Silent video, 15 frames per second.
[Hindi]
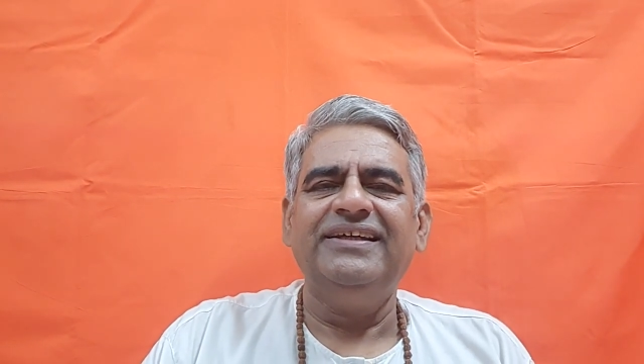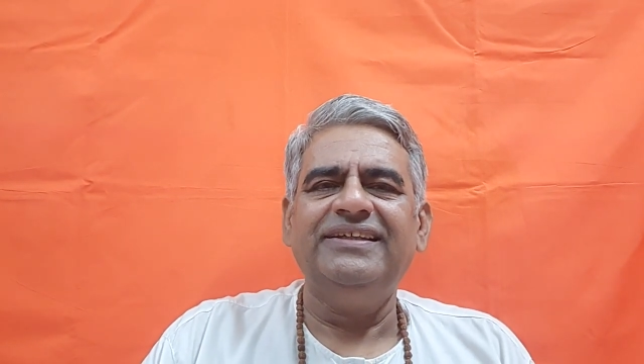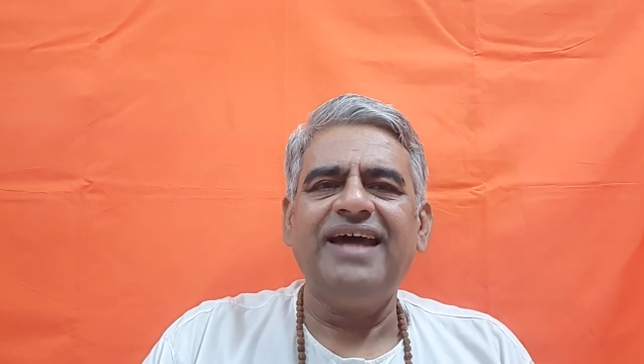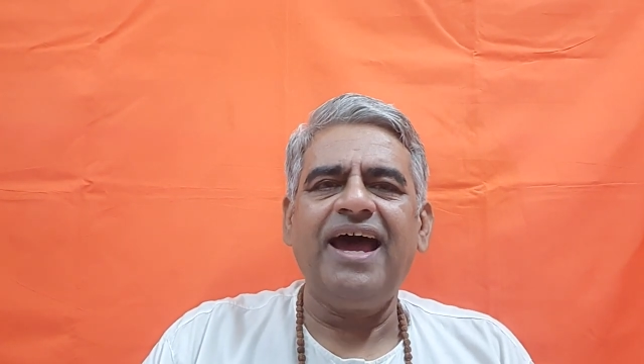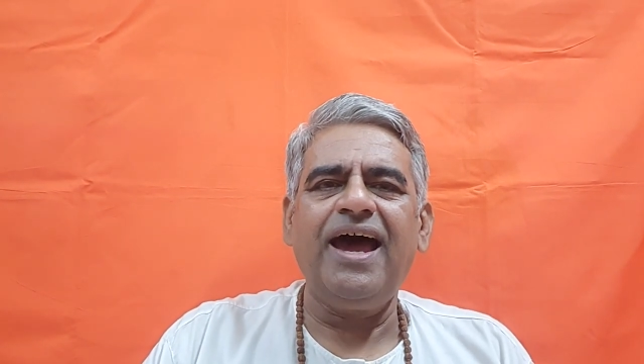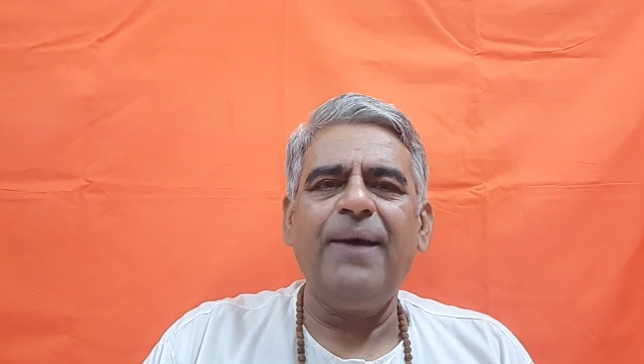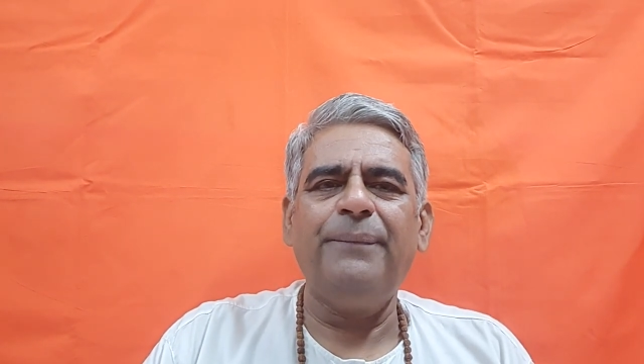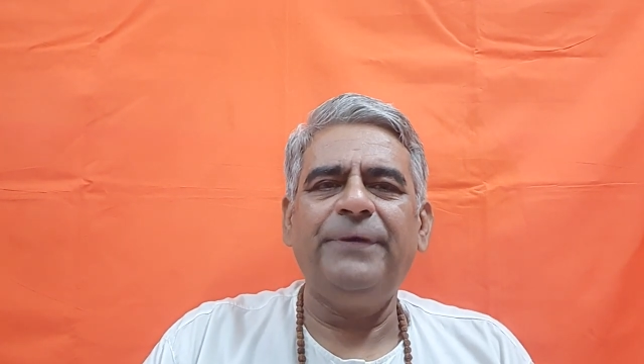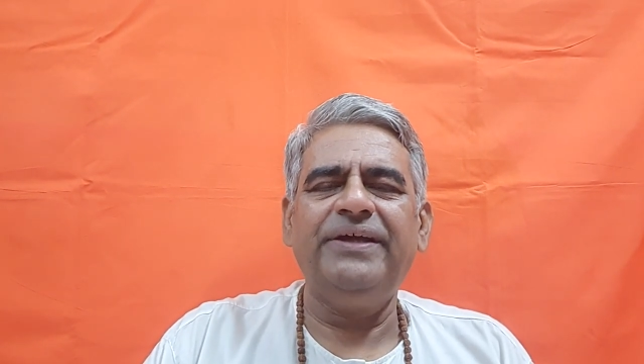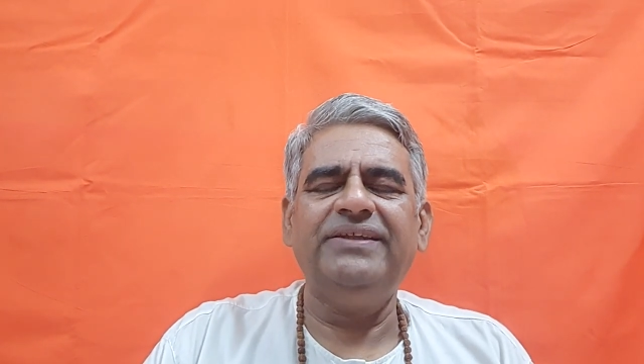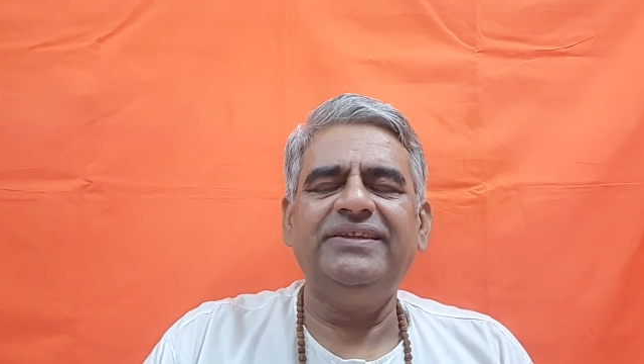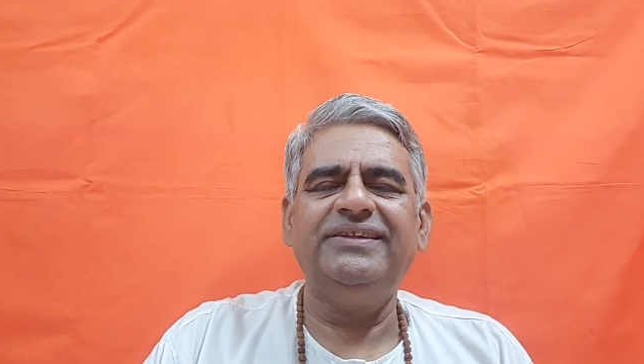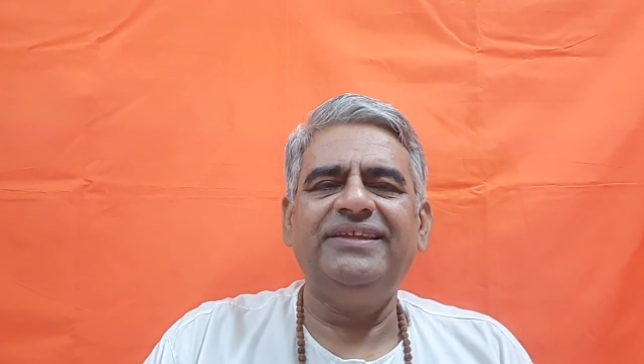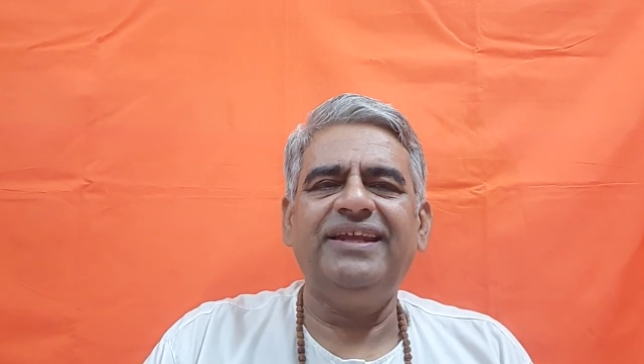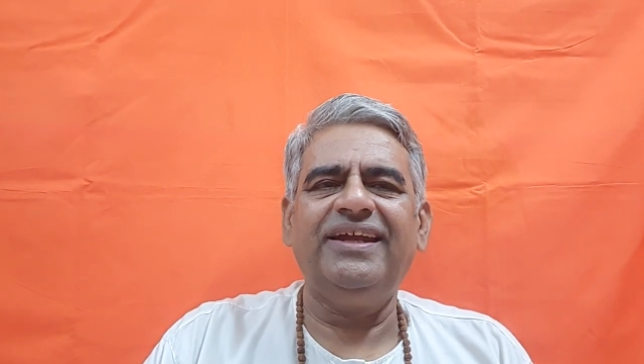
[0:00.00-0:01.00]

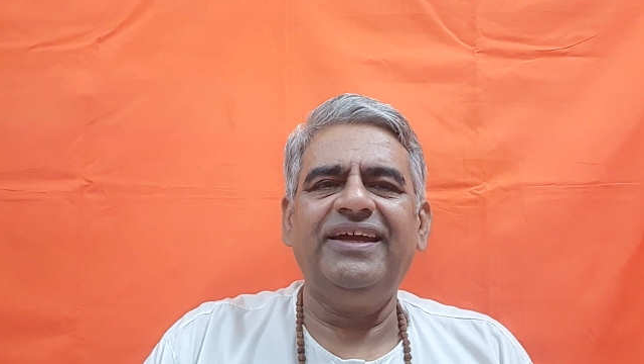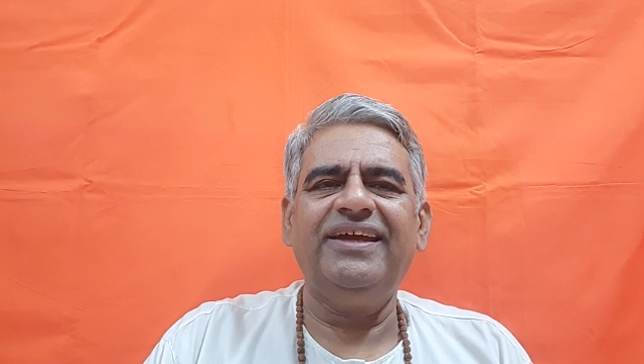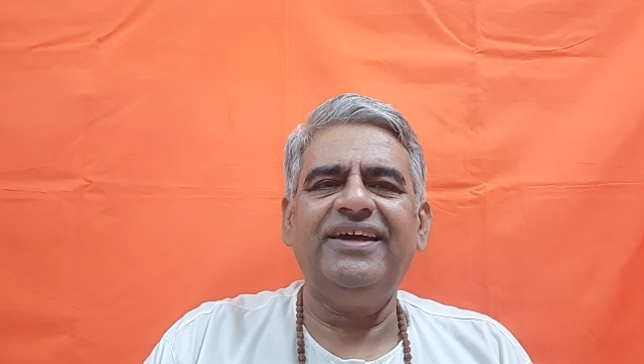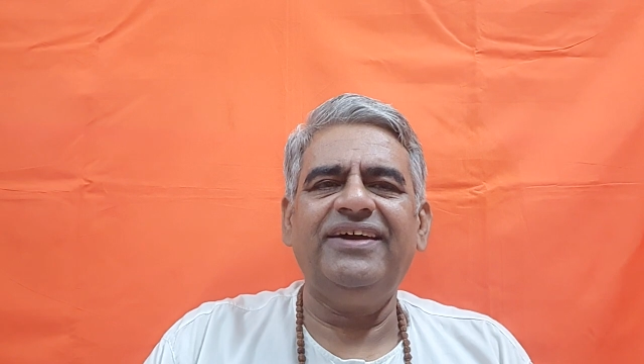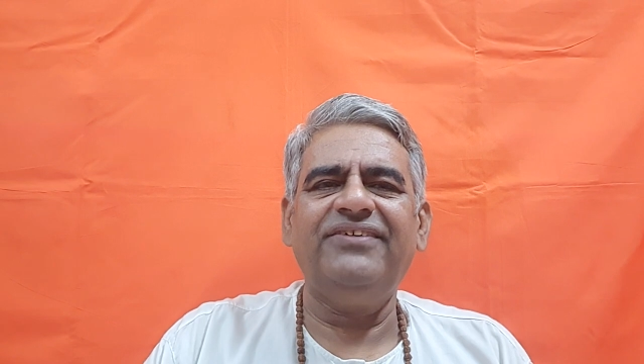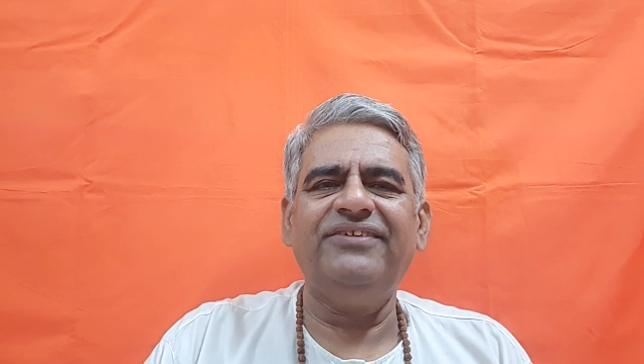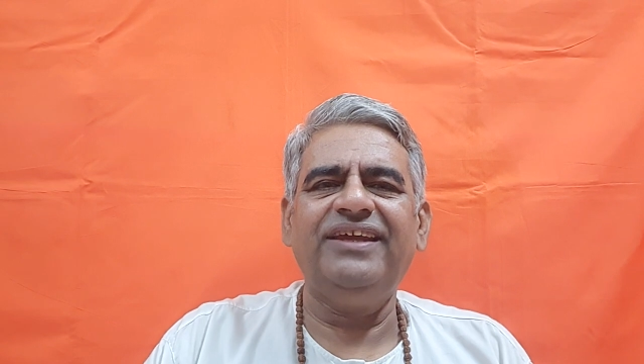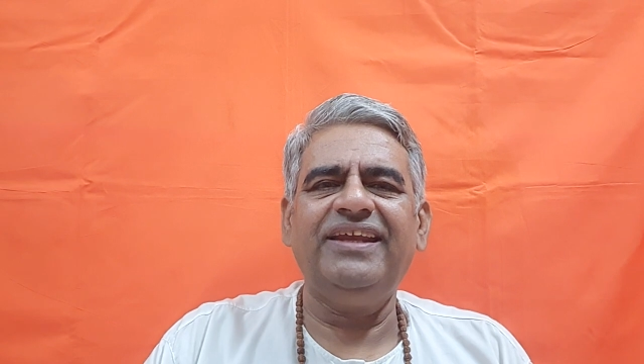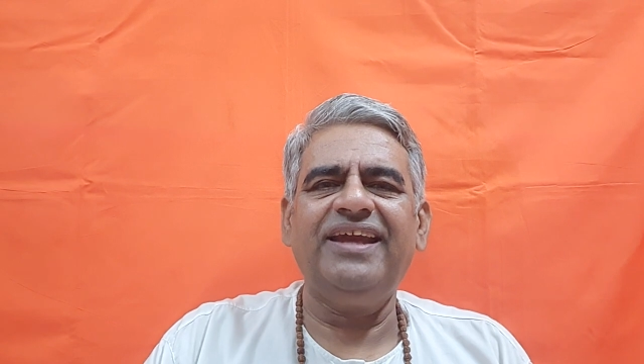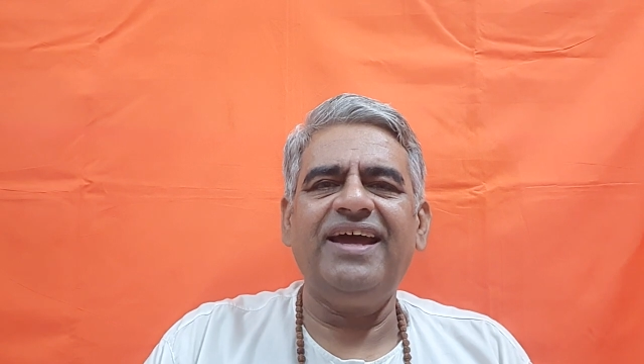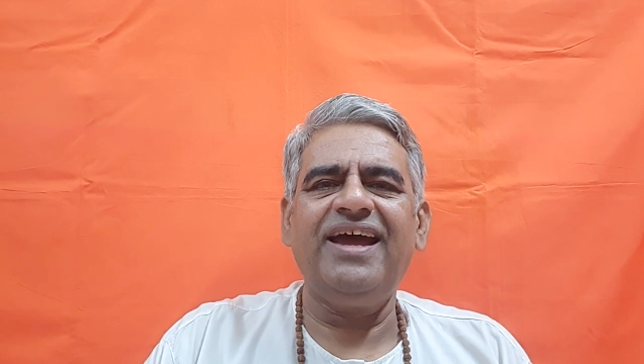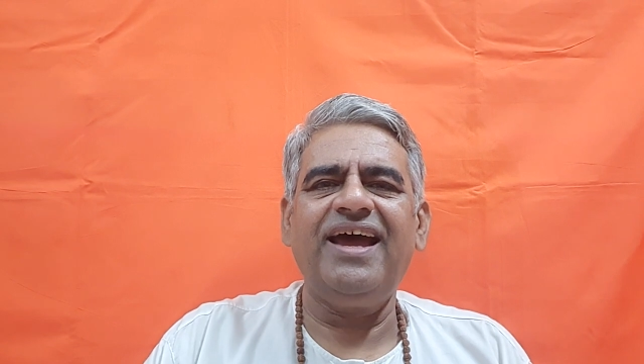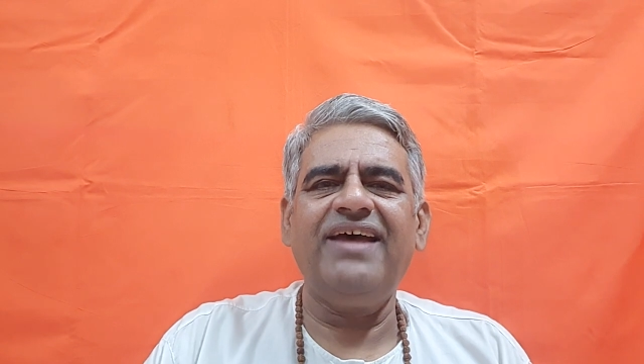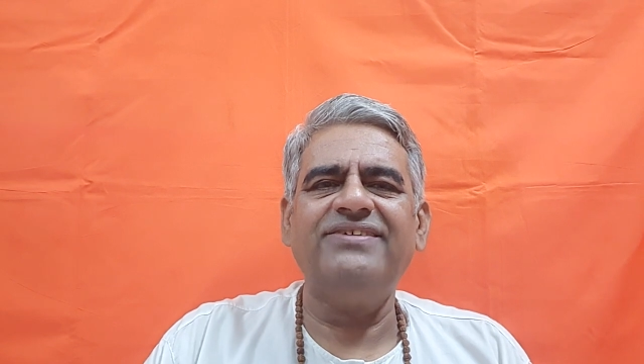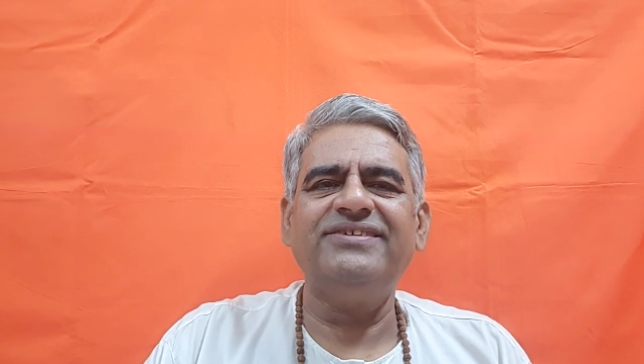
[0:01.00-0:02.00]
तापत्रय
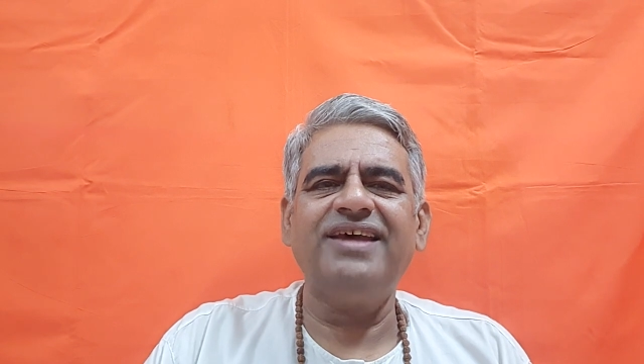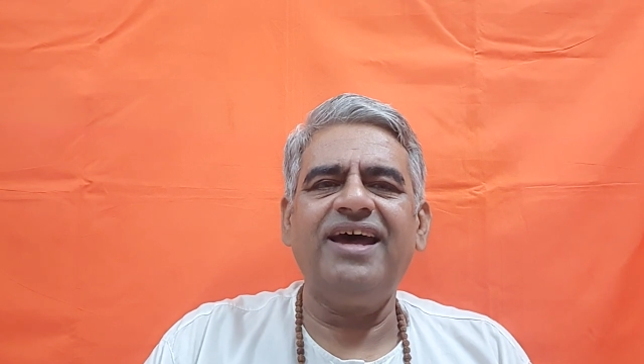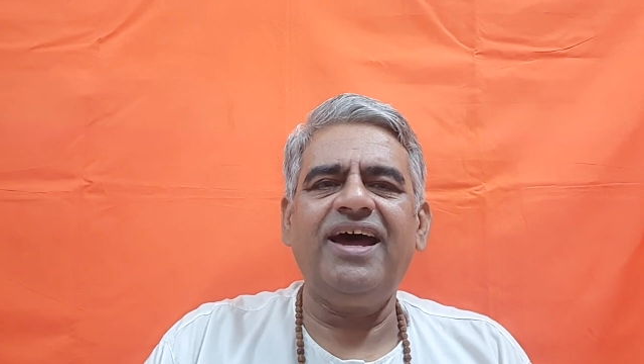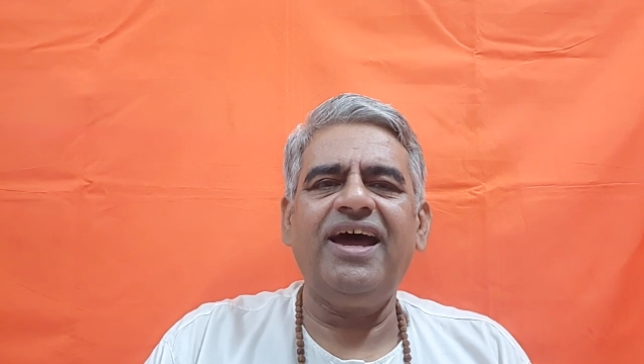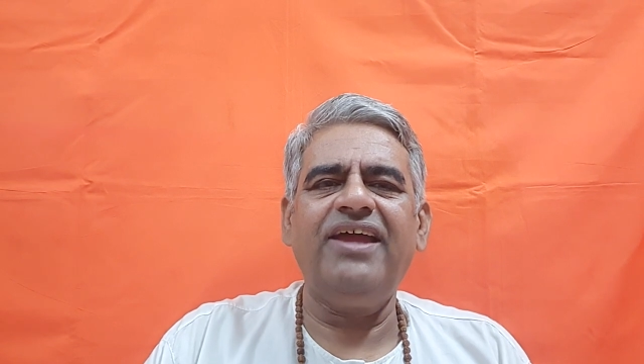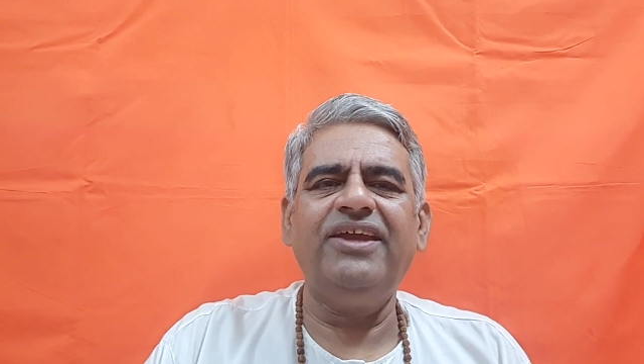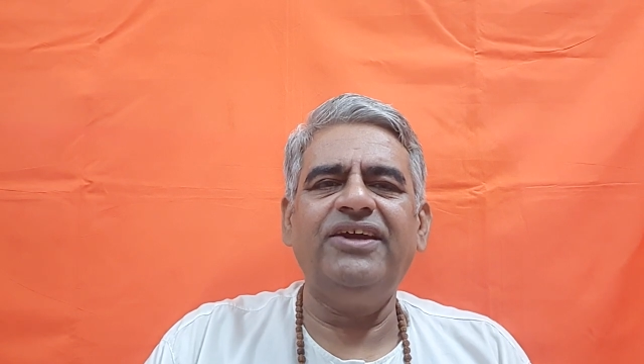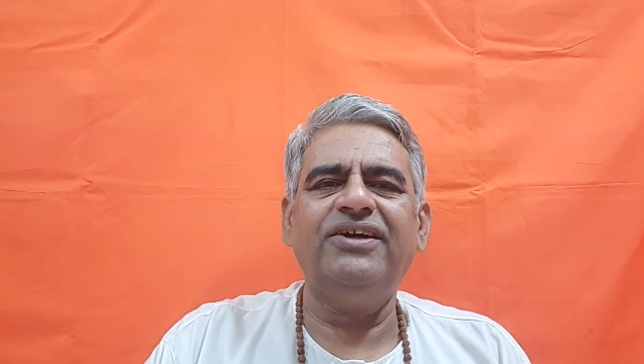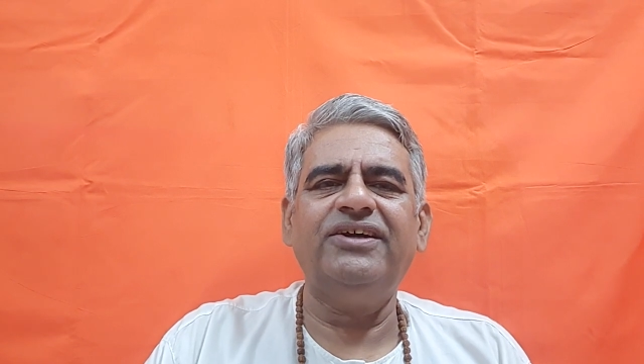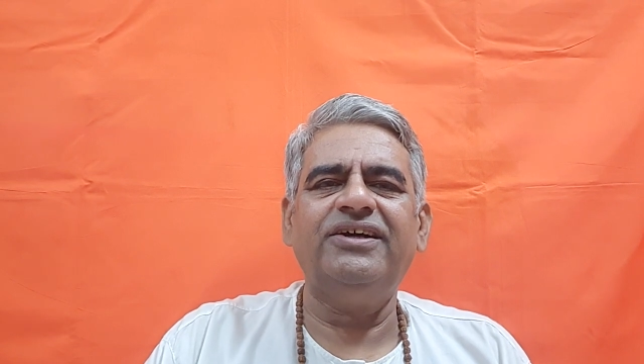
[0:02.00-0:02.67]
विनाशाय